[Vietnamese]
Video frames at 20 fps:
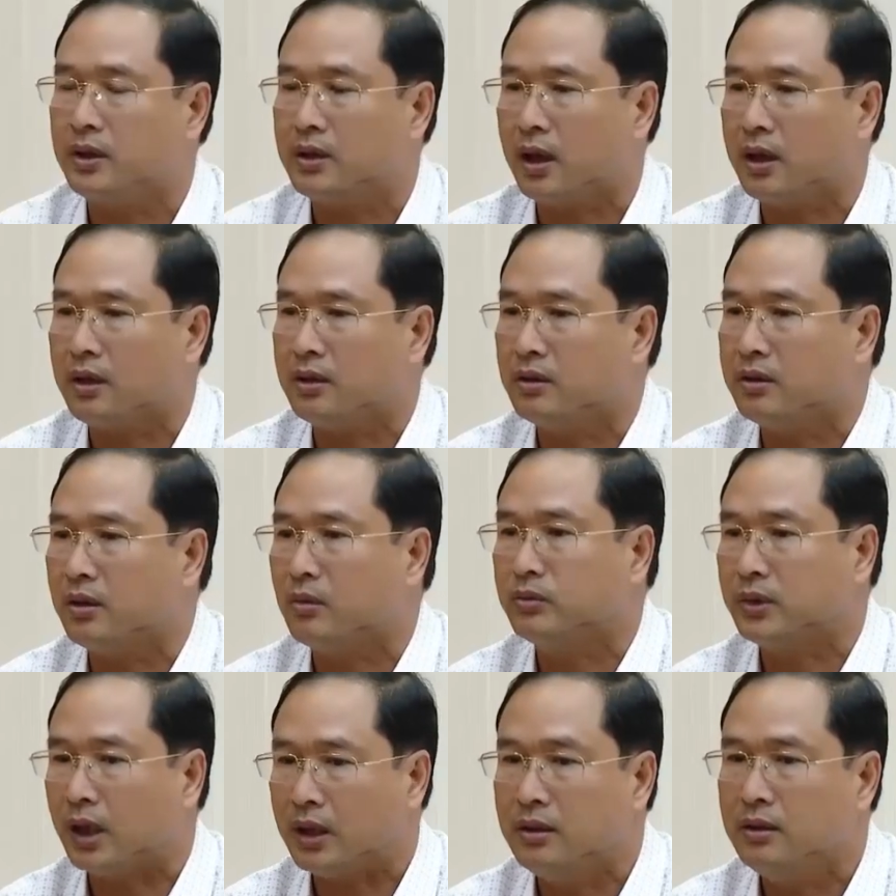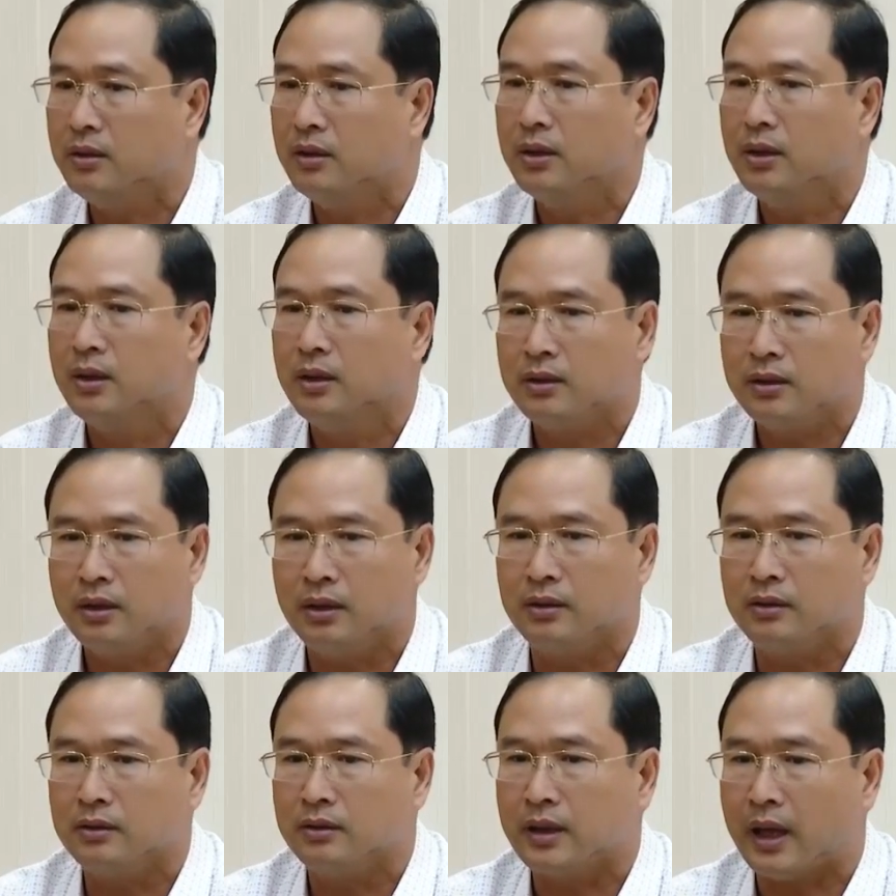thị thành trong tỉnh,
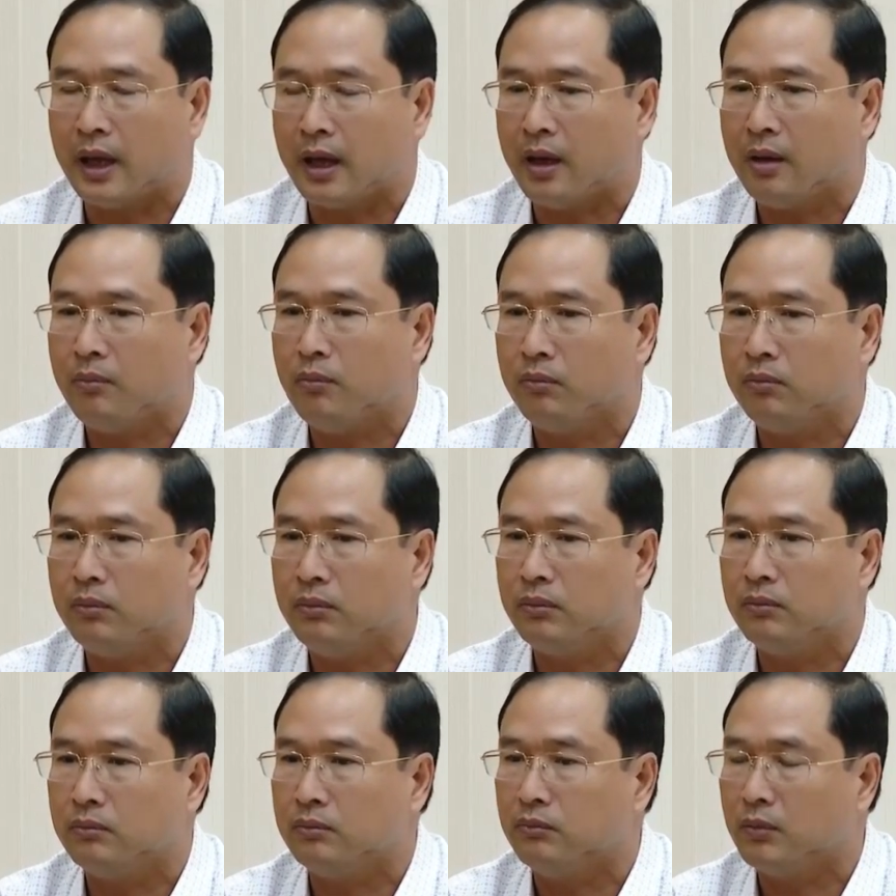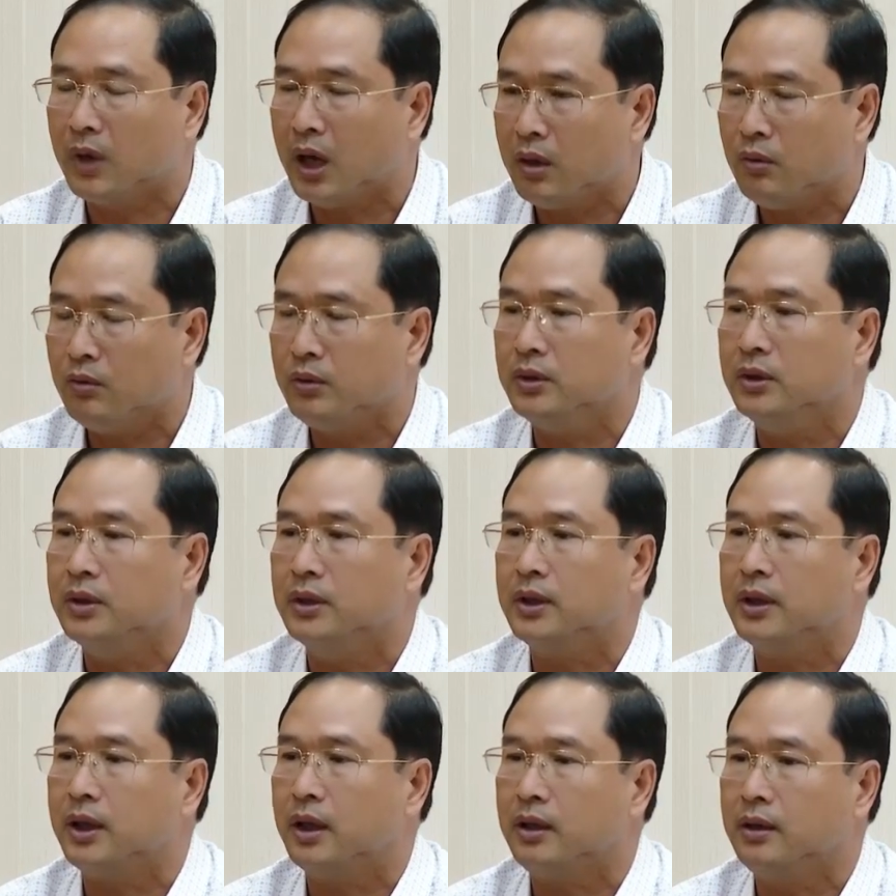nhưng đã báo
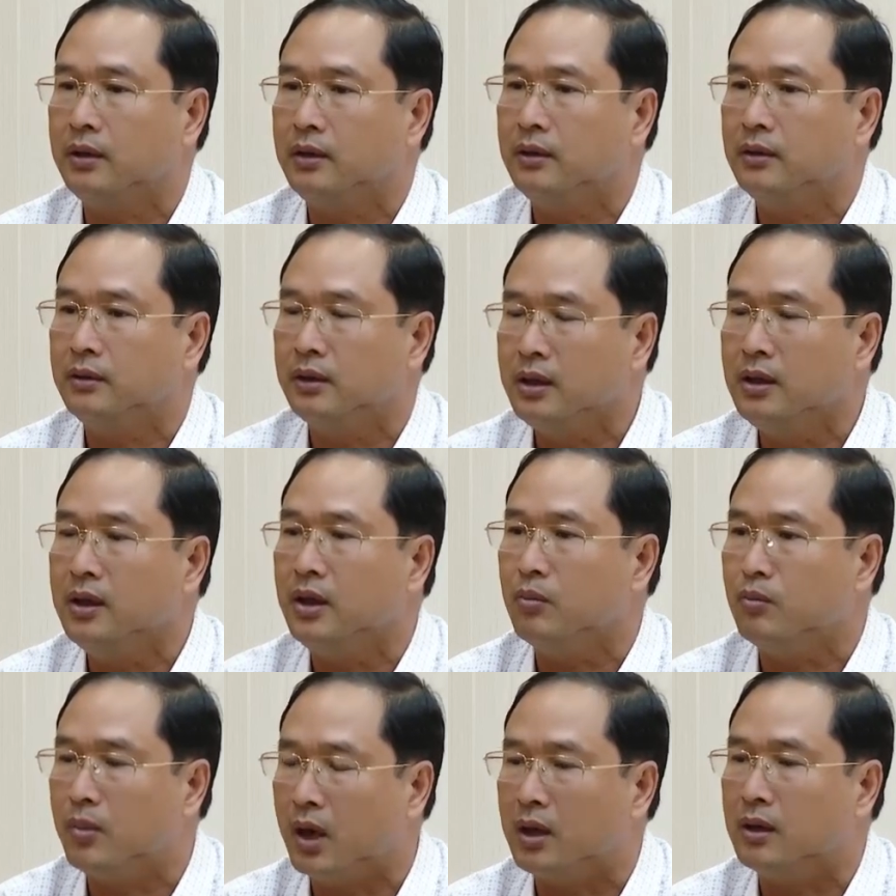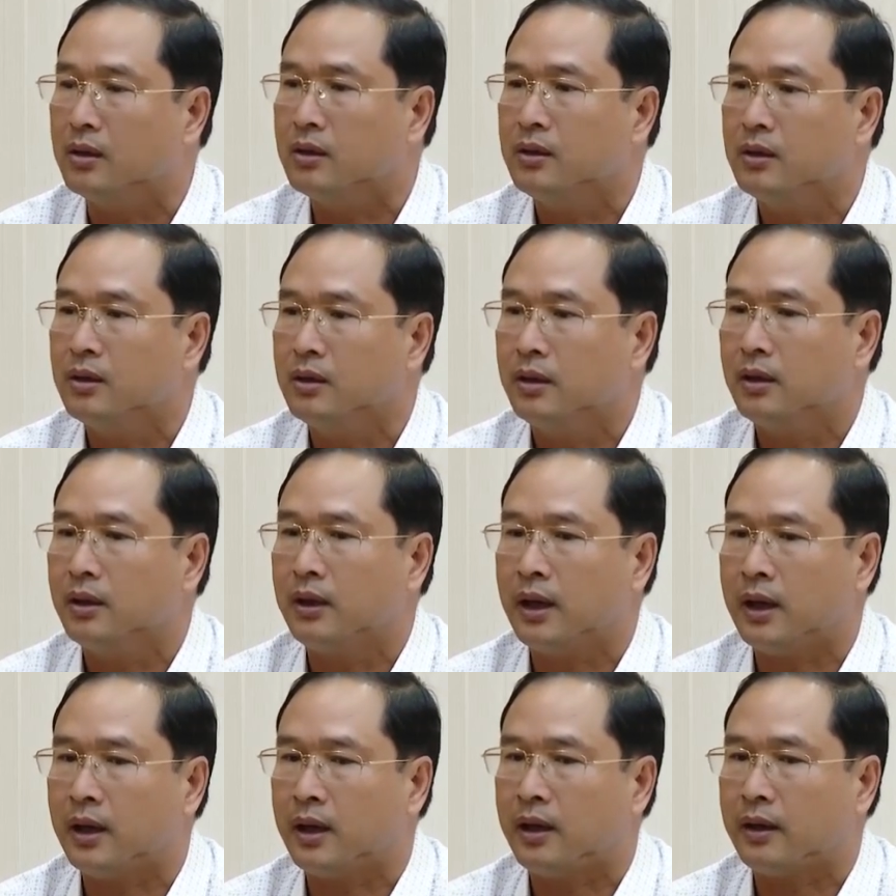được cái tín hiệu mừng
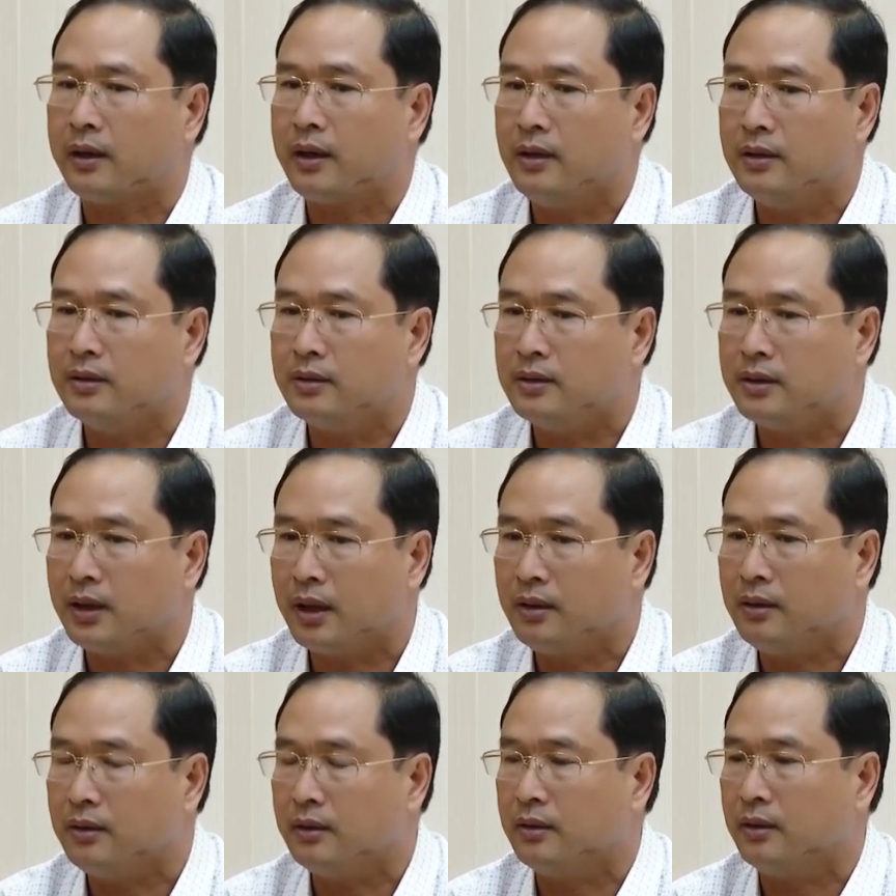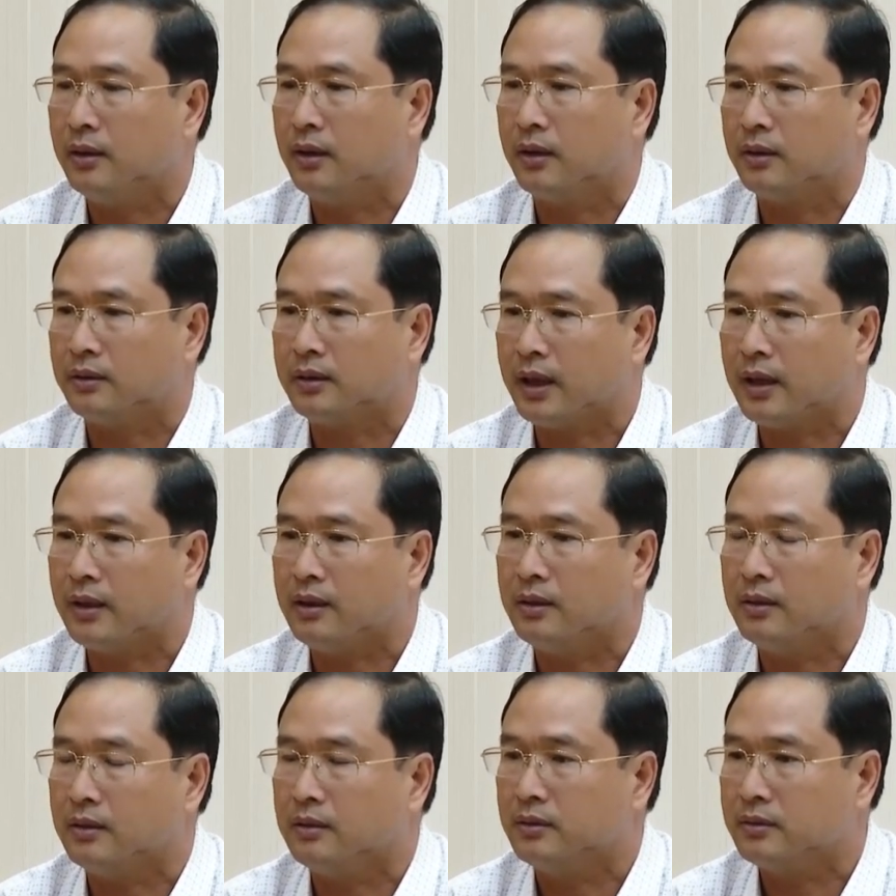là cái lượng khách
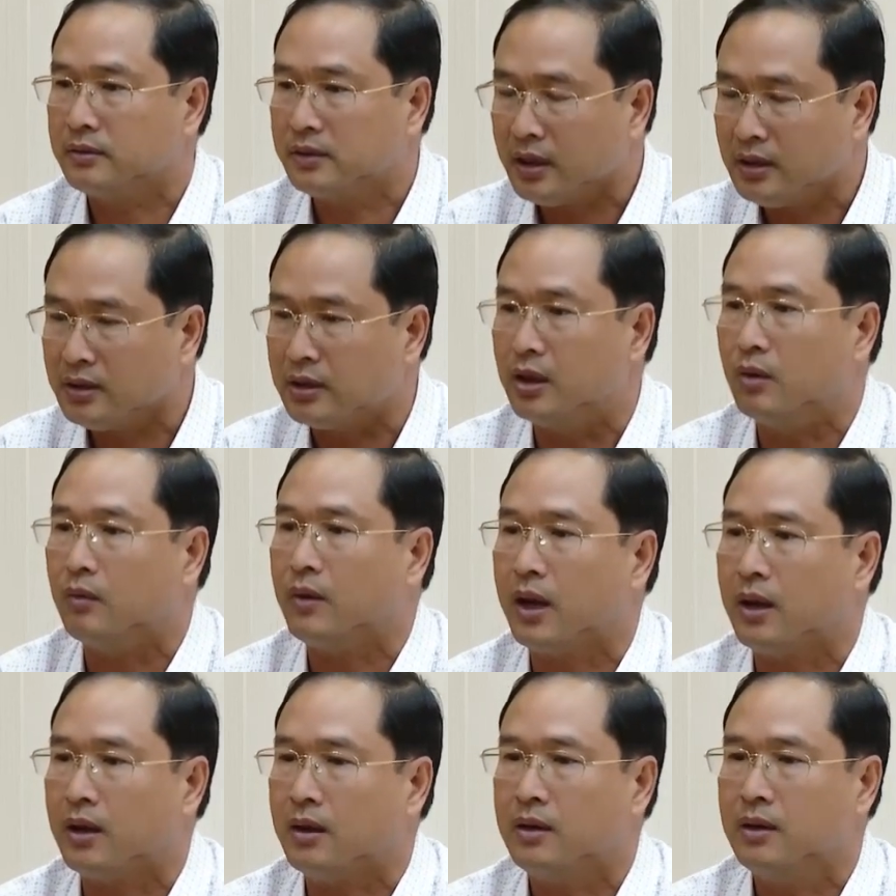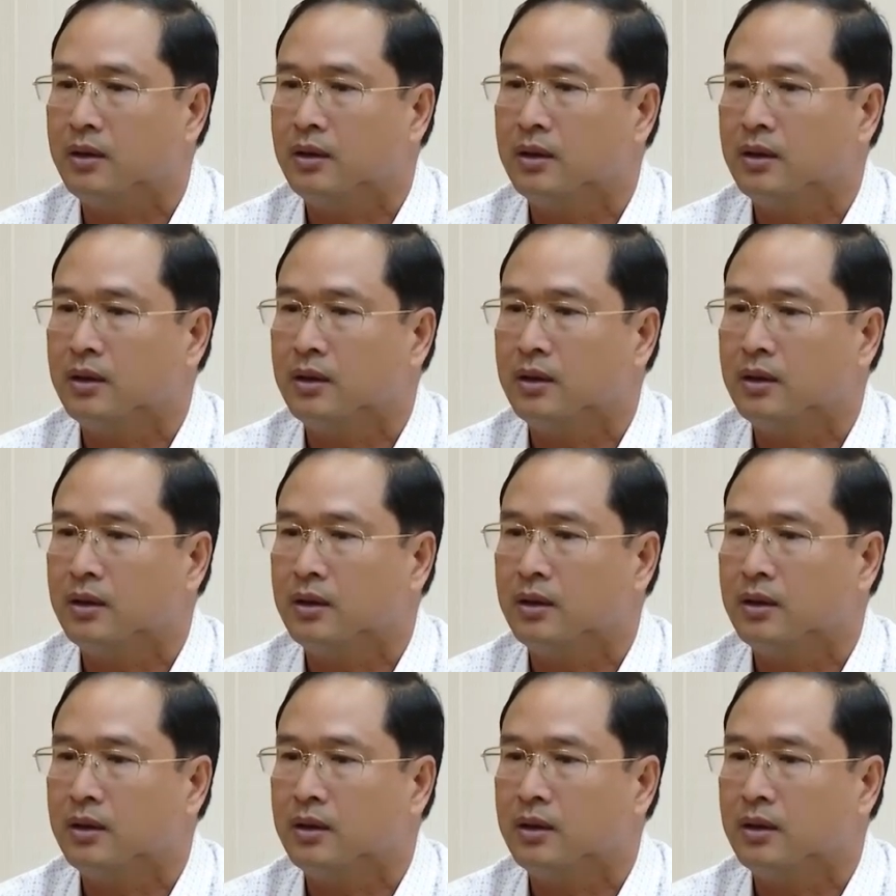tăng rất nhiều lần,